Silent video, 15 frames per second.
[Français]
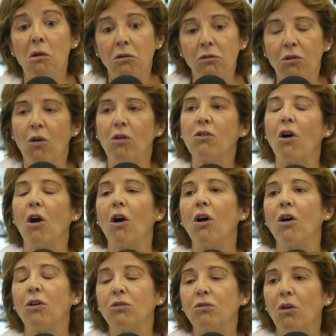Donc,
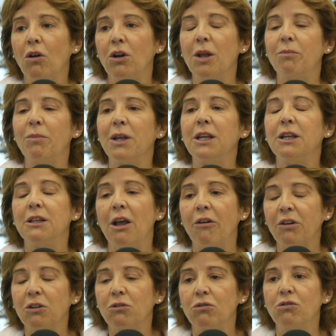euh, les pays
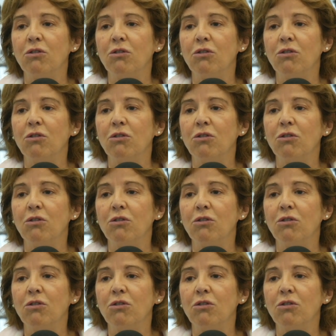d'Afrique du